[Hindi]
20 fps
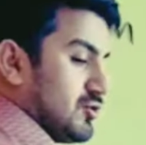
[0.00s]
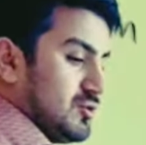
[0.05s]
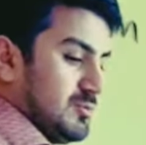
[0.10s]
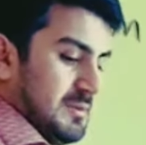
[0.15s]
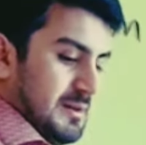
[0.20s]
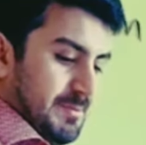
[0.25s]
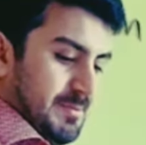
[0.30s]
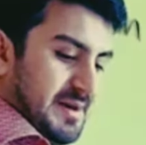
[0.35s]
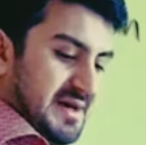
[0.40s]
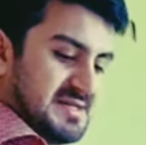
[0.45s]

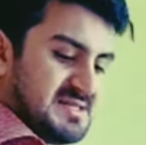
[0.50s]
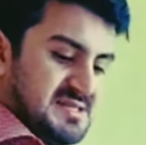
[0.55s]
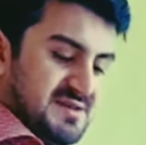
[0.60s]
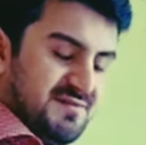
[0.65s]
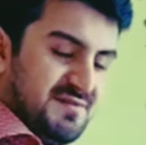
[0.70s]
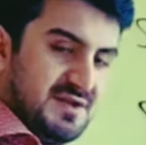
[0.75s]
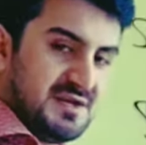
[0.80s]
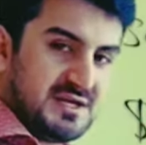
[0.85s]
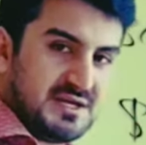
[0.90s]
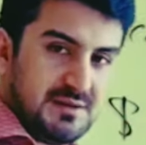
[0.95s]
तुम्हें पैसे
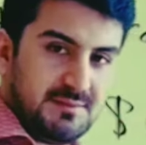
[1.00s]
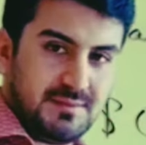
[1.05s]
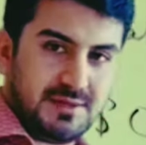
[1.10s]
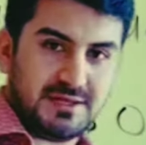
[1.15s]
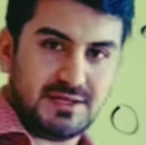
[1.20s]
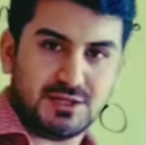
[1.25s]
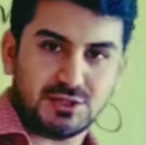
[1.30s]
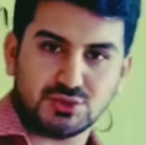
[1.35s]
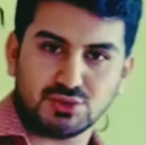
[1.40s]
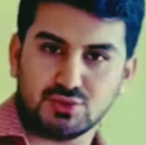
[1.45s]
विन
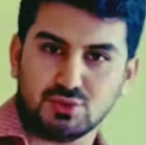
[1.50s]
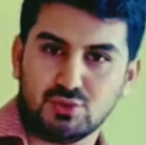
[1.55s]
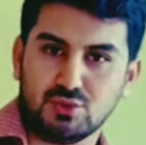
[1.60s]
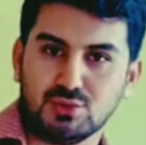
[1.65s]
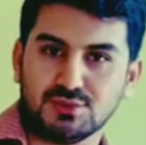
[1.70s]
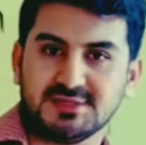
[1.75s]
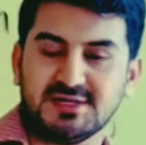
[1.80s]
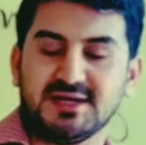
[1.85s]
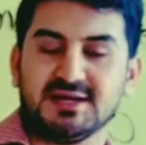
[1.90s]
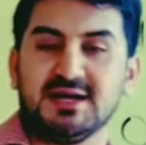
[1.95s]
कमाना शुरू
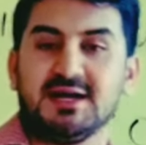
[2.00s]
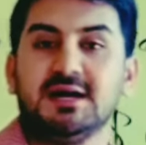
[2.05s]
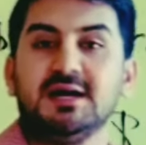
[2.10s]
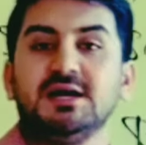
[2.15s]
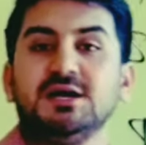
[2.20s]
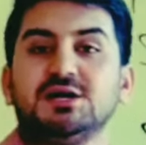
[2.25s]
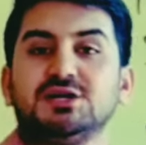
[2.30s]
हो जाएगा